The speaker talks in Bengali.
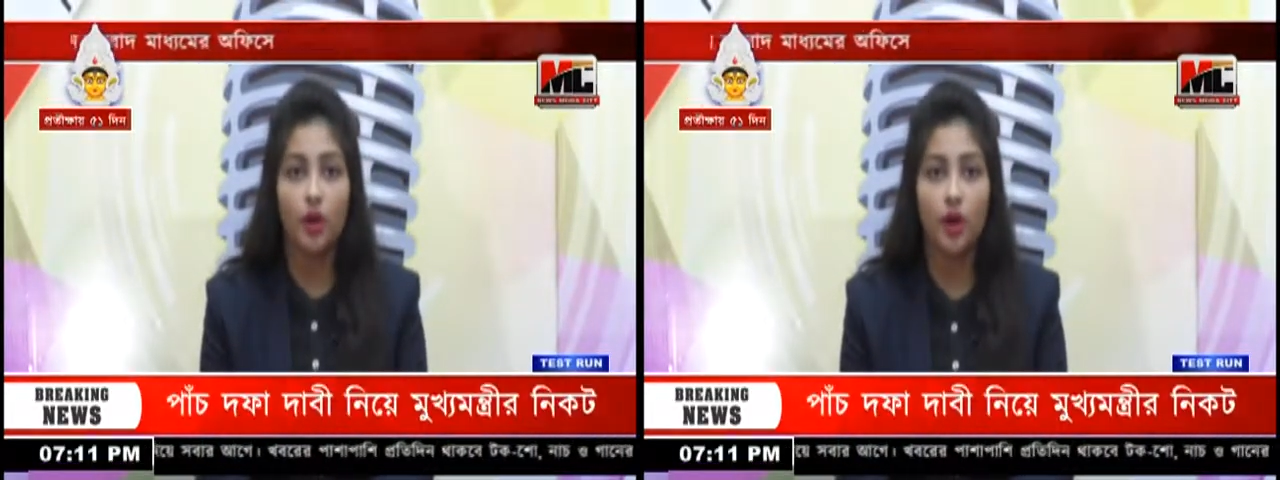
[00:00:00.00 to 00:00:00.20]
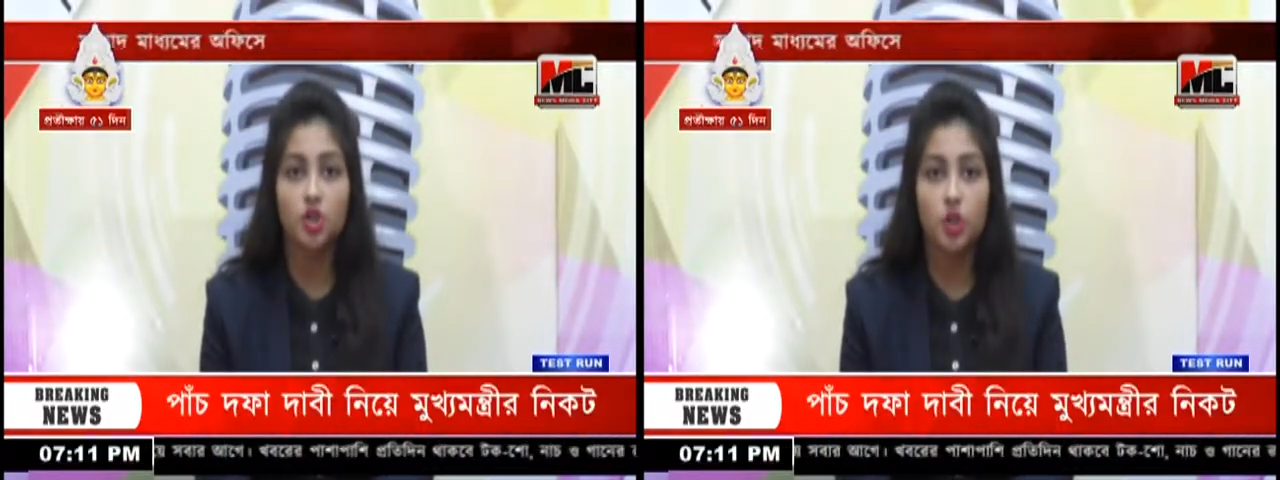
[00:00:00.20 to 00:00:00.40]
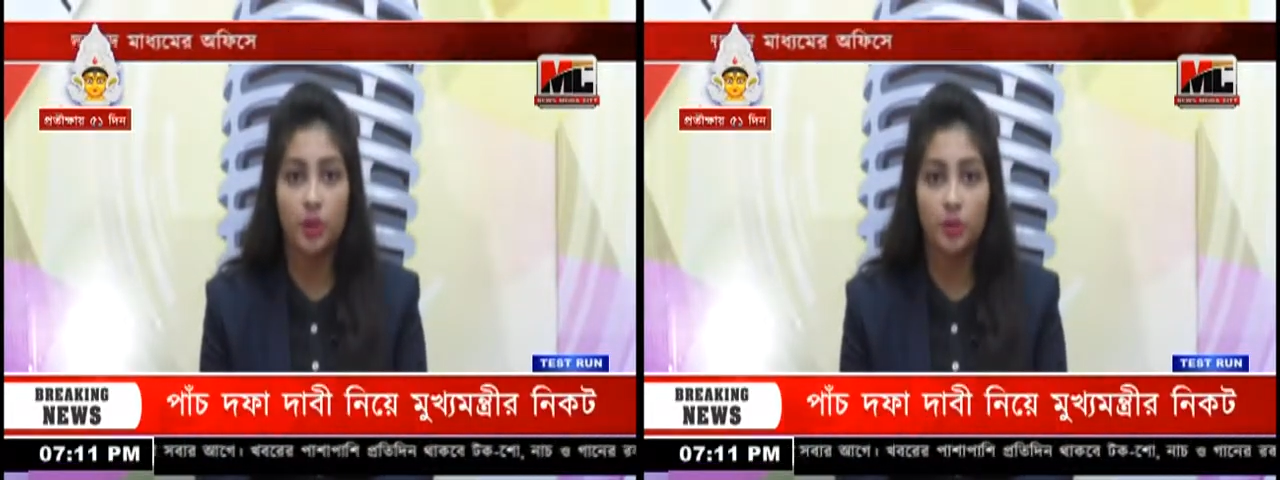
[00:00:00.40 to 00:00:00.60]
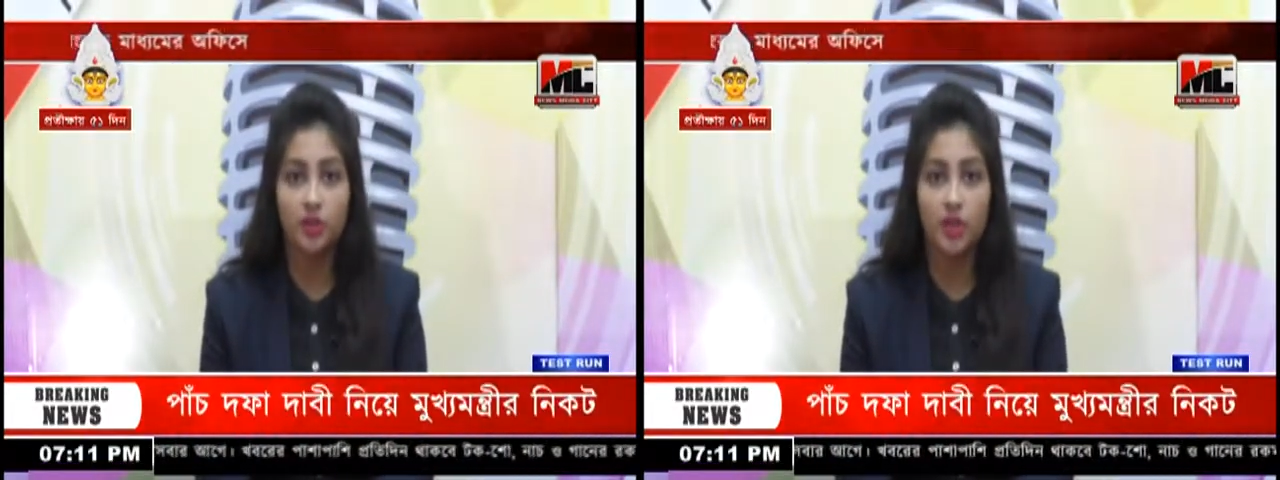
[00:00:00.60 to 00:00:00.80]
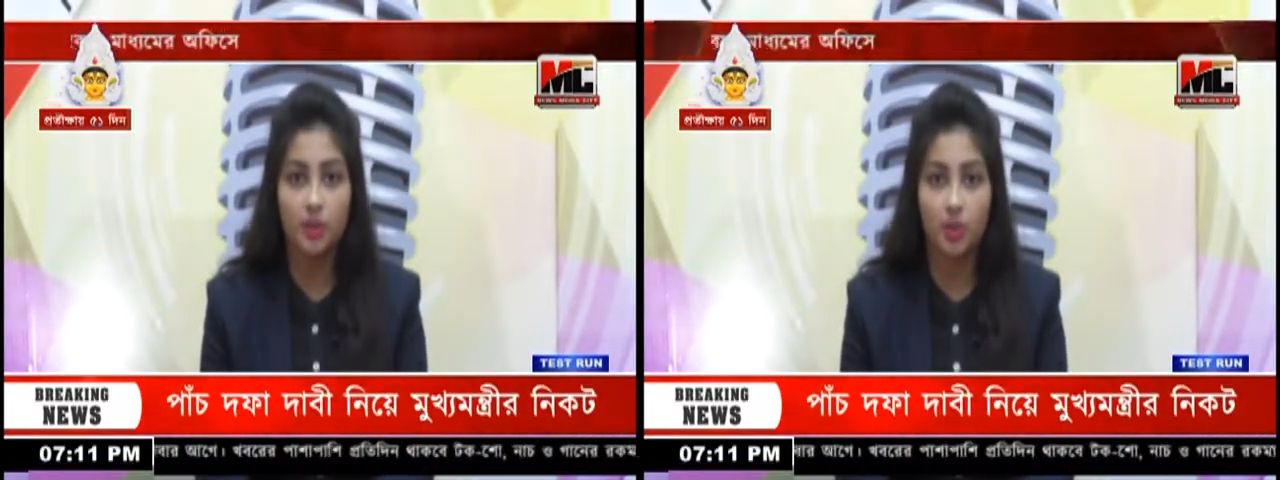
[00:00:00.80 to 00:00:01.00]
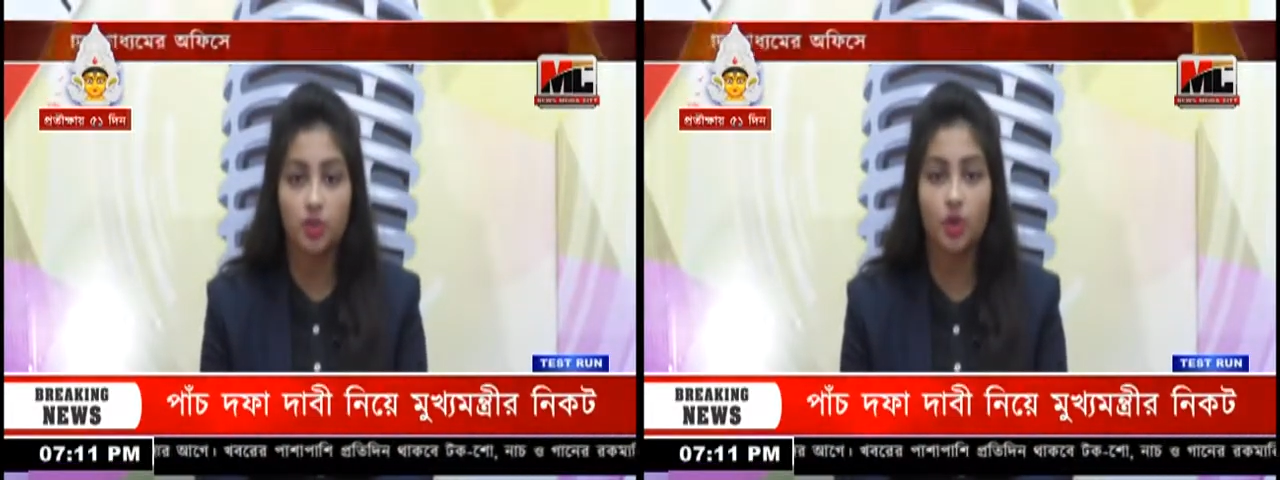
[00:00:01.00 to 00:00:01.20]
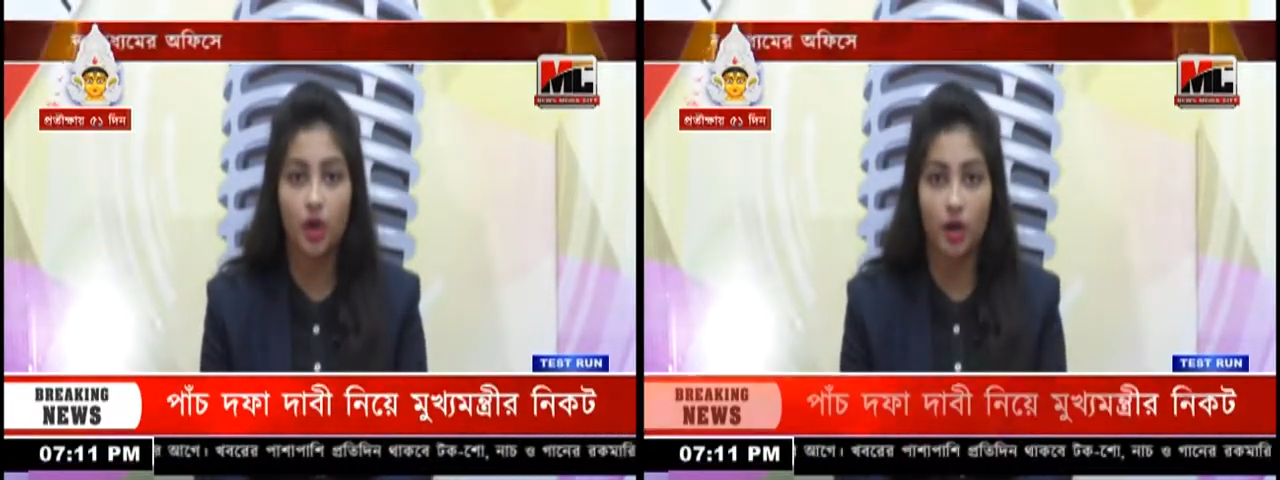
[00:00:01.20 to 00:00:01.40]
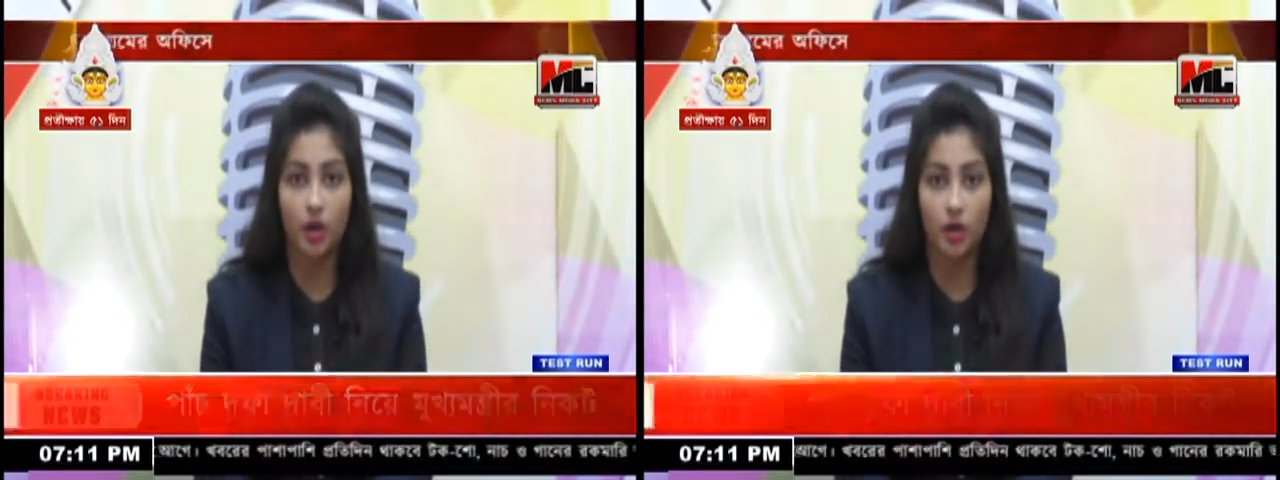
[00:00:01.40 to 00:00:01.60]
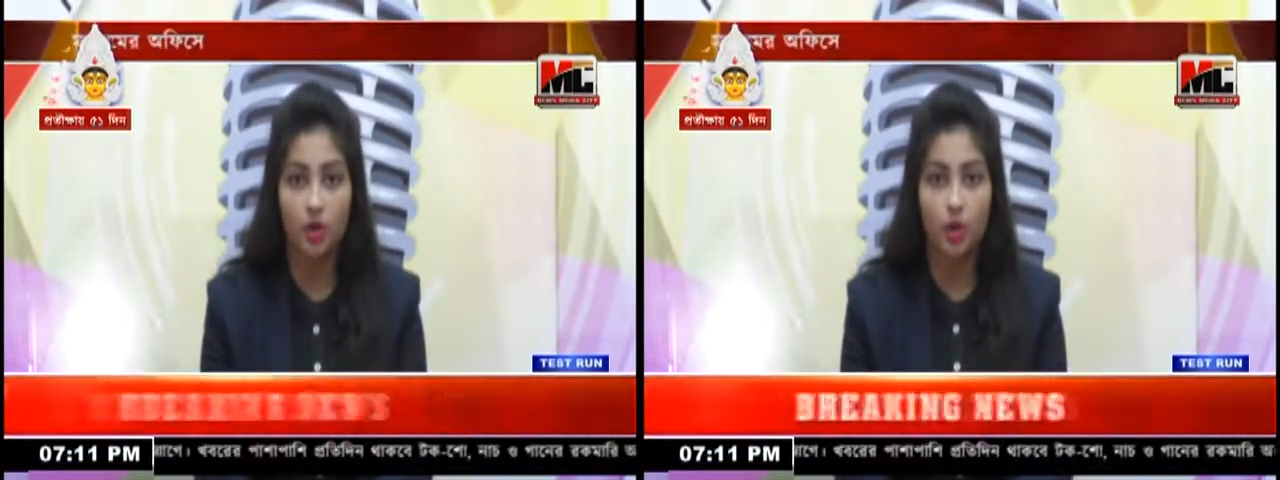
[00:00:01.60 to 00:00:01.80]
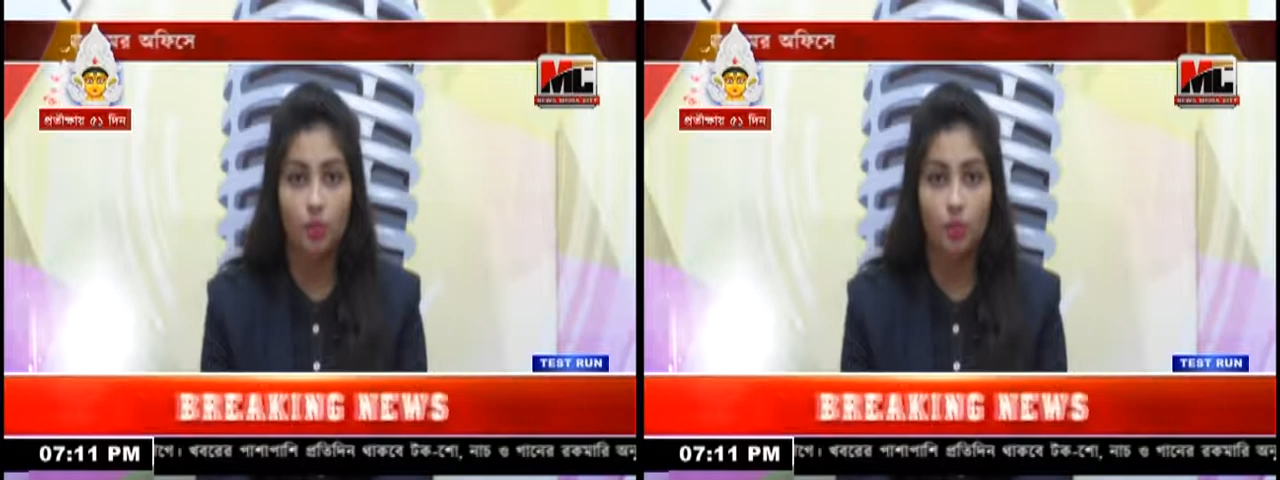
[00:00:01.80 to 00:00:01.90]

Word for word: করে সভাপতি নির্বাচন করা হয়